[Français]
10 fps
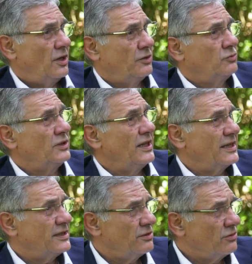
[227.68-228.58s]
euh, toutes les
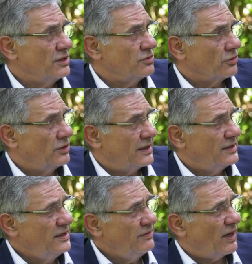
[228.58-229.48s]
questions qui sont
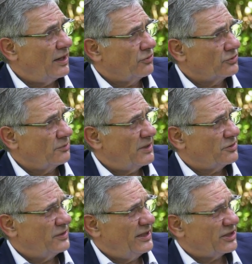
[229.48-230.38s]
relatives à la
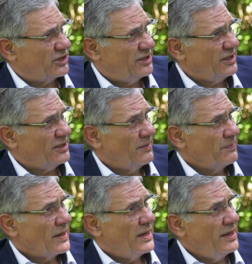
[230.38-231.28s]
consommation énergétique
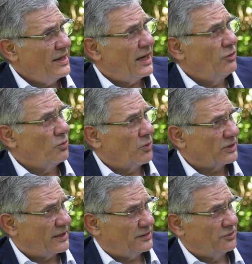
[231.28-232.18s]
et à
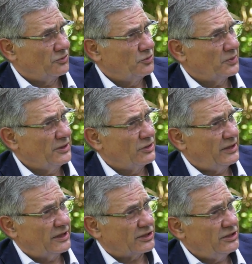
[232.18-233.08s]
l'augmentation du prix de
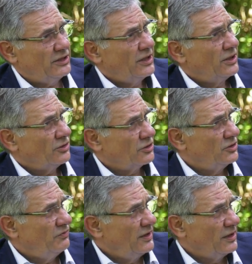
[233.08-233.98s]
l'énergie dans
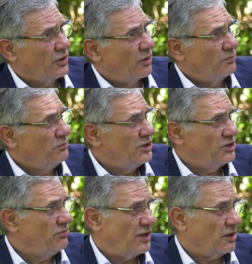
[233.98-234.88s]
une ville comme
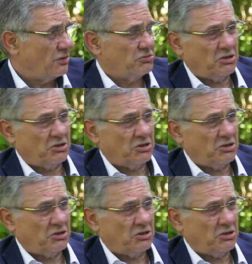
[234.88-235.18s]
Bichwiller